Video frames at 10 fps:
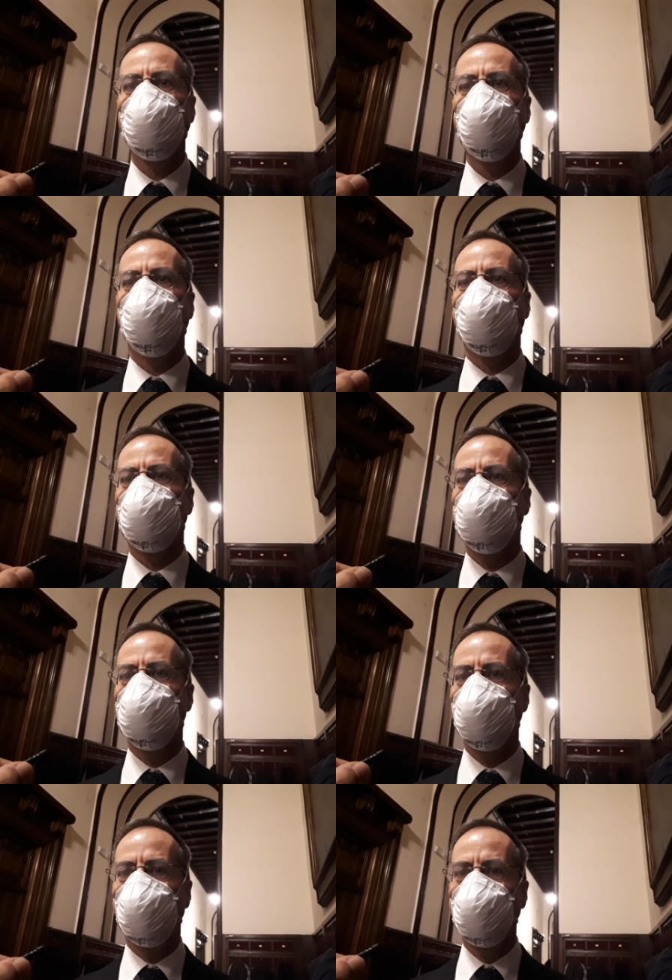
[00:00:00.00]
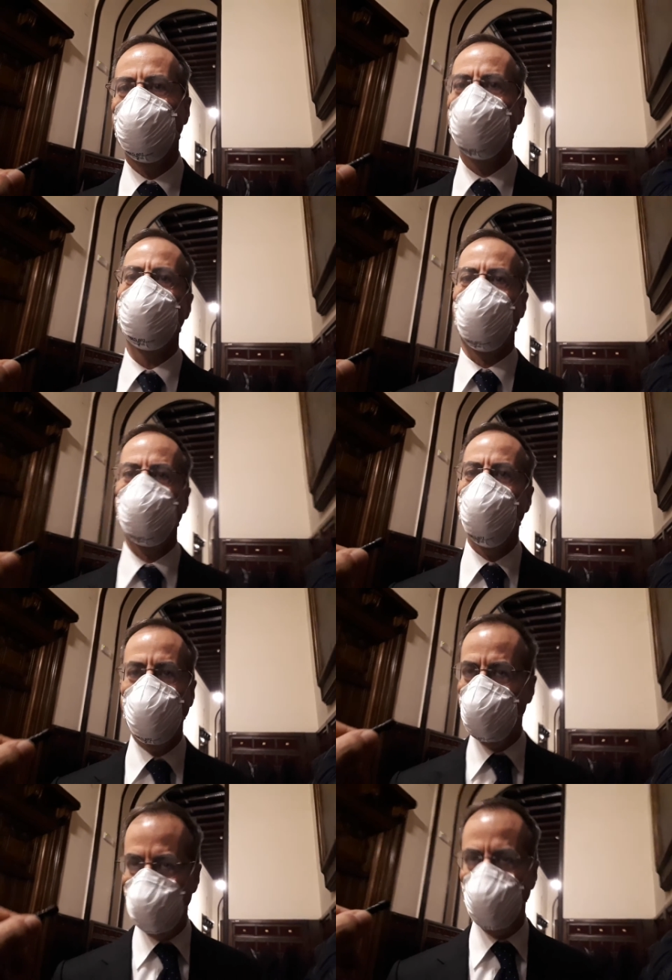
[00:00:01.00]
di posizioni
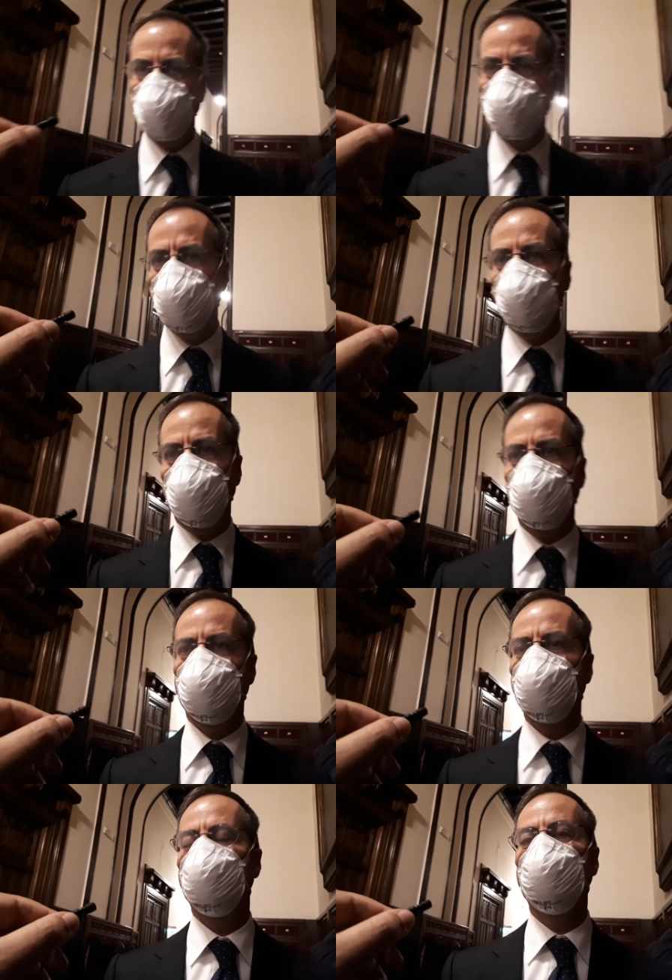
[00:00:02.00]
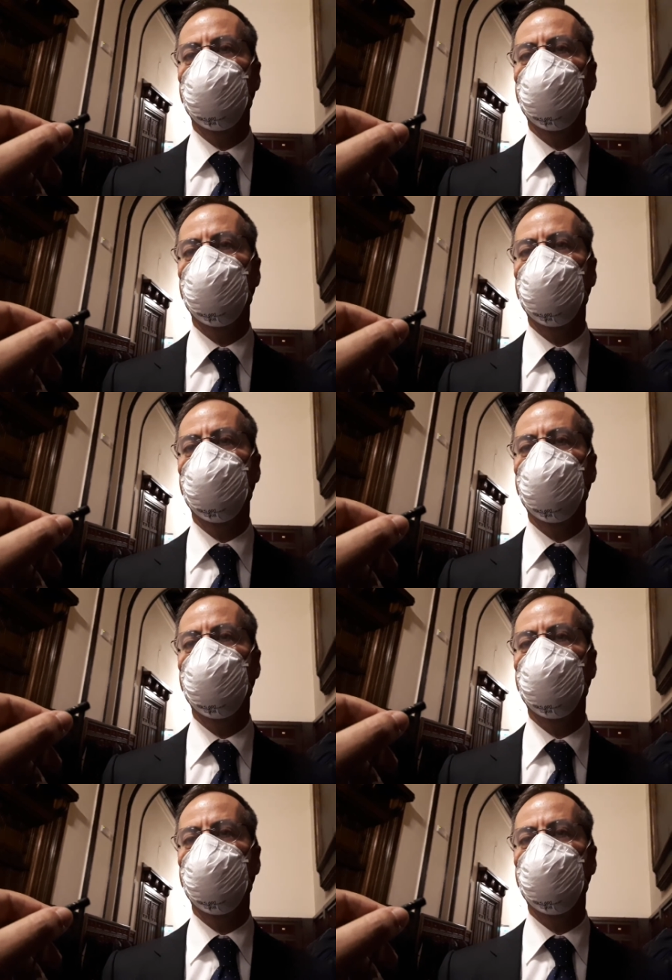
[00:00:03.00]
intermedie, ma qui eh, eh,